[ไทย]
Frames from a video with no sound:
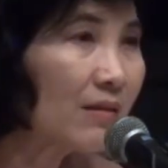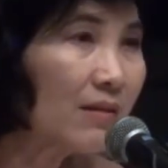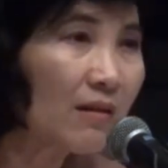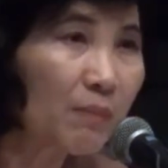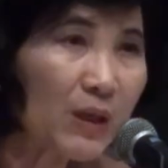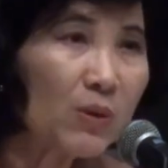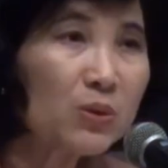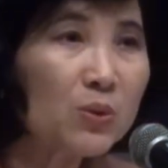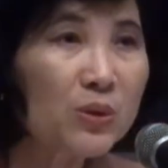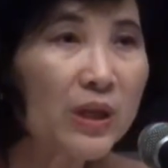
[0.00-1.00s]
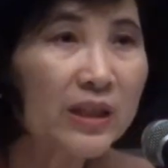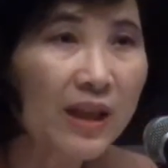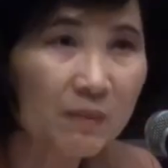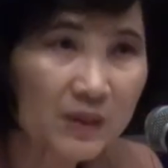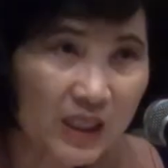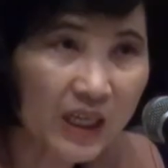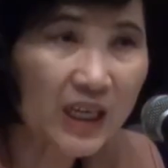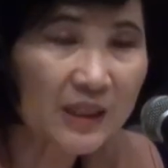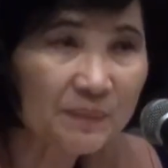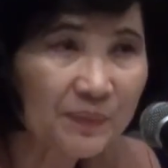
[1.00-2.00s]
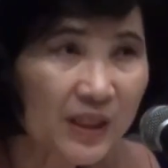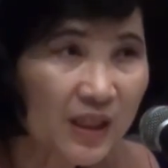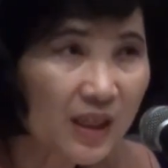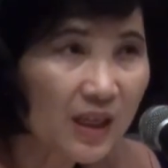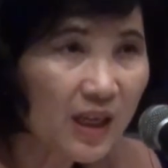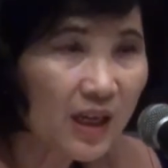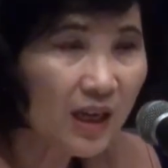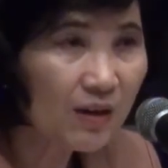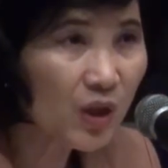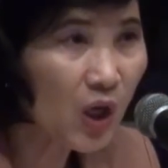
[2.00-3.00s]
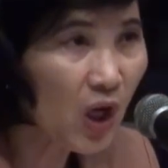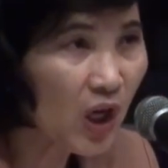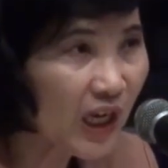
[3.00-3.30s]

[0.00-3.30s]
ต้องออกไปลงทุนในต่างประเทศ แล้วก็